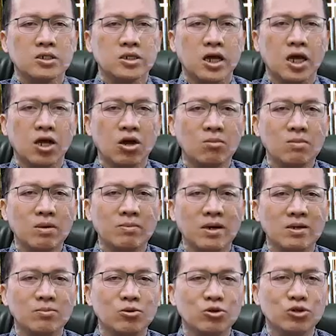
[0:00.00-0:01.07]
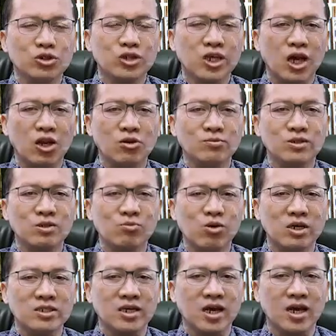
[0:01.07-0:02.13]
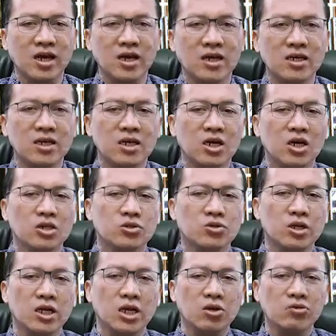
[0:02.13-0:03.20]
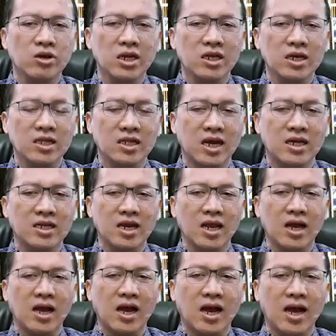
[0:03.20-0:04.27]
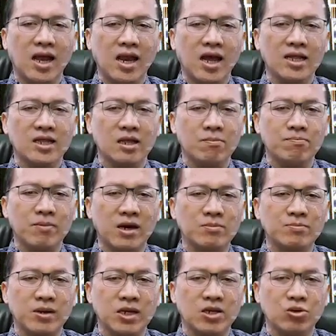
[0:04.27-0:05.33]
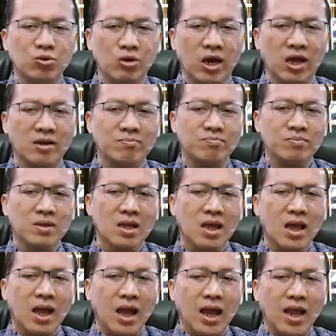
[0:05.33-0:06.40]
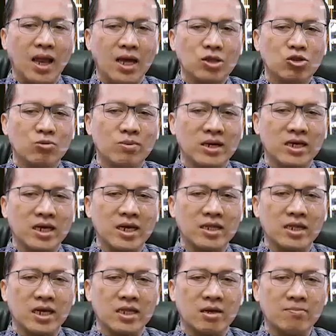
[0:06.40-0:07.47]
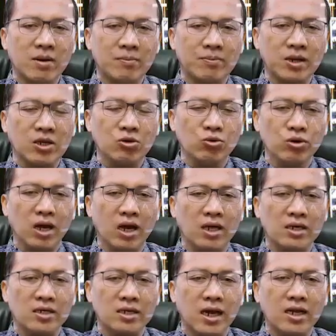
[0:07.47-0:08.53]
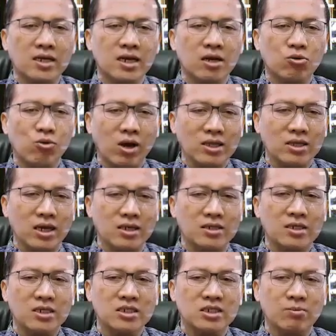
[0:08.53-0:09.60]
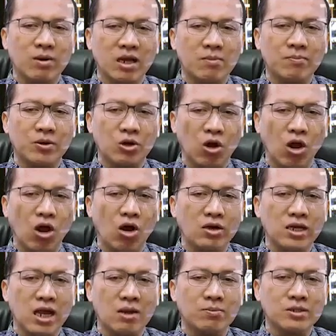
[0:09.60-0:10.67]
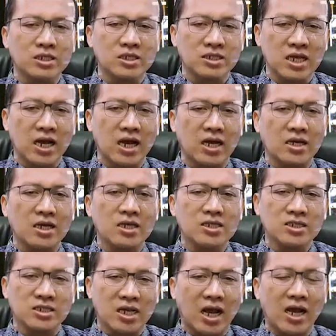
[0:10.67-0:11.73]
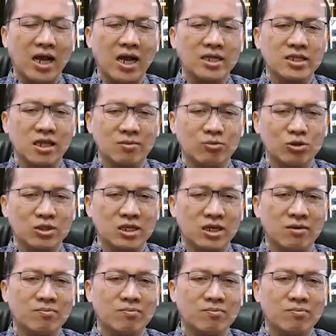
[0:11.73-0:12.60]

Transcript: Shalom Bapak Ibu, Shalom semuanya. Judul renungan kita adalah Allah tempat perlindungan. Allah itu bagi kita tempat perlindungan dan kekuatan sebagai penolong dalam kesesakan sangat terbukti.